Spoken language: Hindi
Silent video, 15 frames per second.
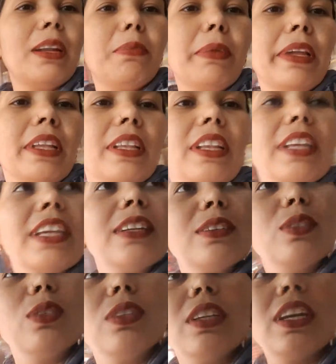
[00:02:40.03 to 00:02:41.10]
एंड पे
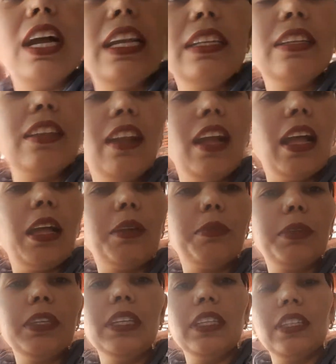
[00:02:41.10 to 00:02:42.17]
लेकिन कोई दिखाई नहीं रहा
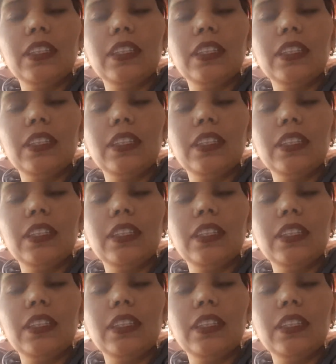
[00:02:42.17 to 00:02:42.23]
है अभी